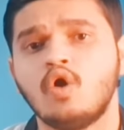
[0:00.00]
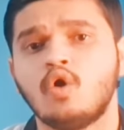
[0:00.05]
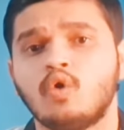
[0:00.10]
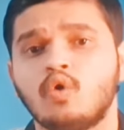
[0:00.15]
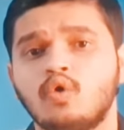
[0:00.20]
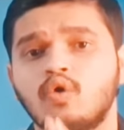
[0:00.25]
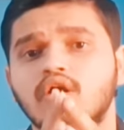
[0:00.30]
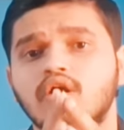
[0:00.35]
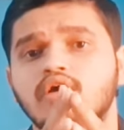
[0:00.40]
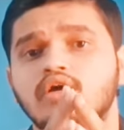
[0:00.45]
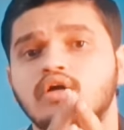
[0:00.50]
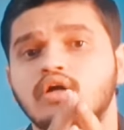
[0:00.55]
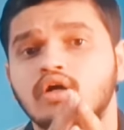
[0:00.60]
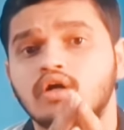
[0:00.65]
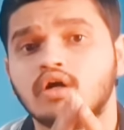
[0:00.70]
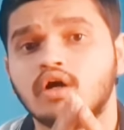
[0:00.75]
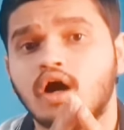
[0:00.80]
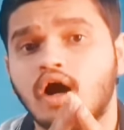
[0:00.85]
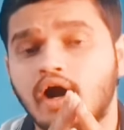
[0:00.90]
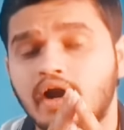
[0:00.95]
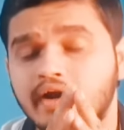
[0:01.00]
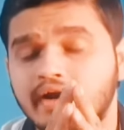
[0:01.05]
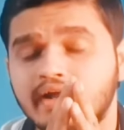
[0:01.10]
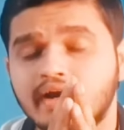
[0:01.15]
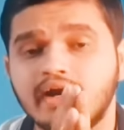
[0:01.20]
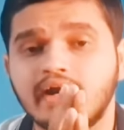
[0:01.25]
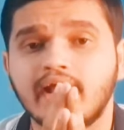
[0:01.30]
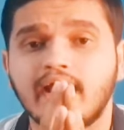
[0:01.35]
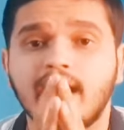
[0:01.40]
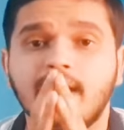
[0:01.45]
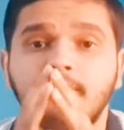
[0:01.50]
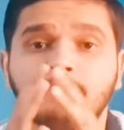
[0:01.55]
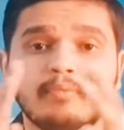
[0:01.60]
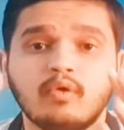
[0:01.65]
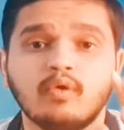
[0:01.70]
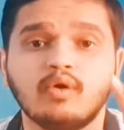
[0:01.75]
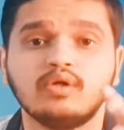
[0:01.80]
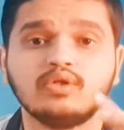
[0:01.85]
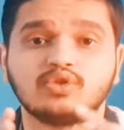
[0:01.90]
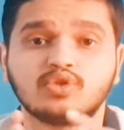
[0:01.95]
और 100
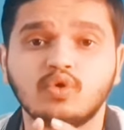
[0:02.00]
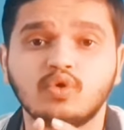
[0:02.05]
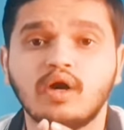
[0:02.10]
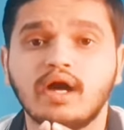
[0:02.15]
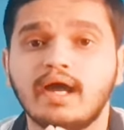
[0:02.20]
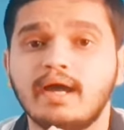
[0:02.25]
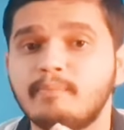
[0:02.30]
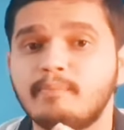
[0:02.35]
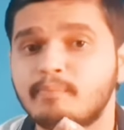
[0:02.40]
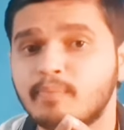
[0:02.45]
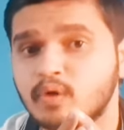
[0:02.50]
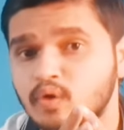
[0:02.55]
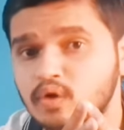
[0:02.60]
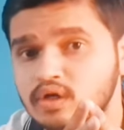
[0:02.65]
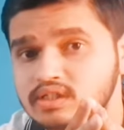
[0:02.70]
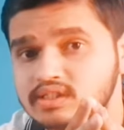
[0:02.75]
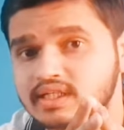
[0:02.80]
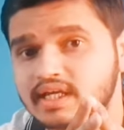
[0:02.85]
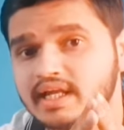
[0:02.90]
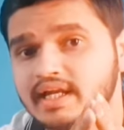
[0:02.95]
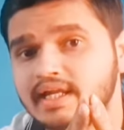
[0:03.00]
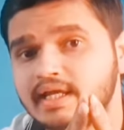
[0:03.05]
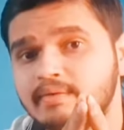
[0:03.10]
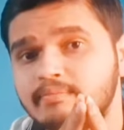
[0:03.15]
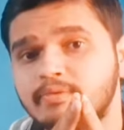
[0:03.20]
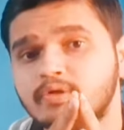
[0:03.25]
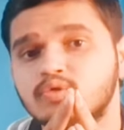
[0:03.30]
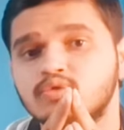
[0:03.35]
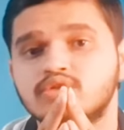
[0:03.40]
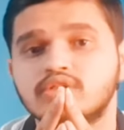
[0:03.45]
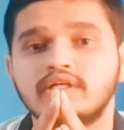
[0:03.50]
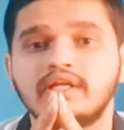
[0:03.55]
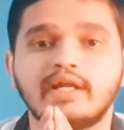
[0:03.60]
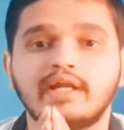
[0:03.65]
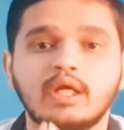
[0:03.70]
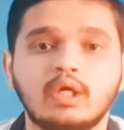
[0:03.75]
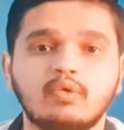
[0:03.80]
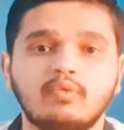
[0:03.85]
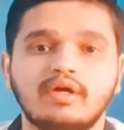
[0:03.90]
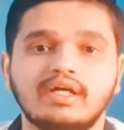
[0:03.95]
एम्प्लॉय 100 एम्प्लॉयज़ के लिए भी उसने
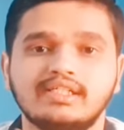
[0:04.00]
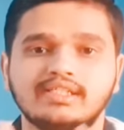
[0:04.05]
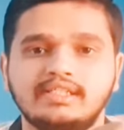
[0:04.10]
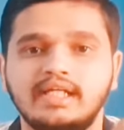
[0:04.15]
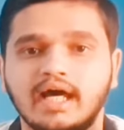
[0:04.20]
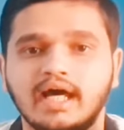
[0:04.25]
रिक्वेस्ट